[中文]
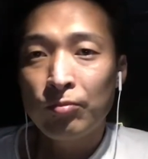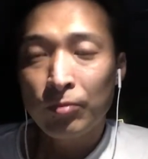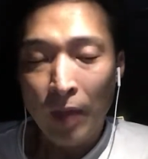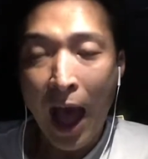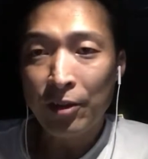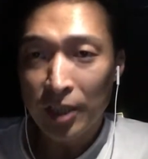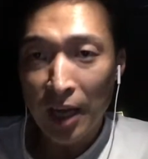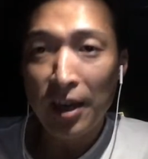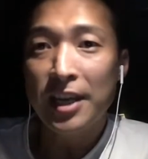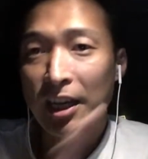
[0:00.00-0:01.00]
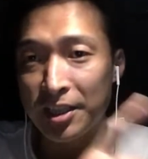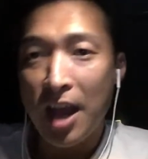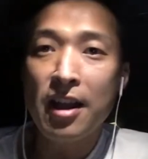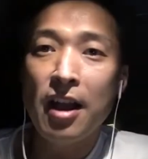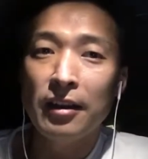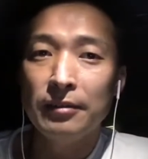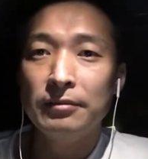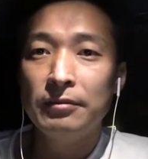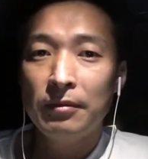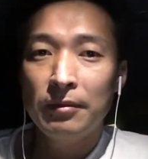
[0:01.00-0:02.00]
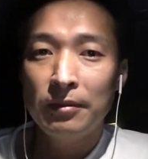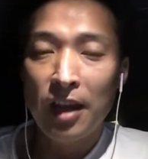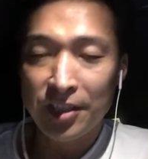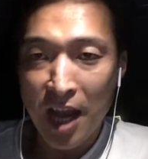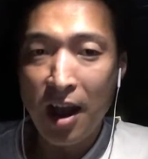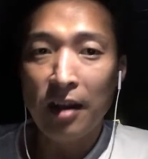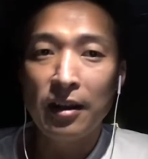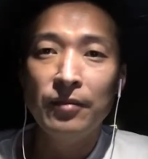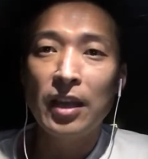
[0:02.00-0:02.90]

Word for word: 他就是跟了一个香港人，那个香港人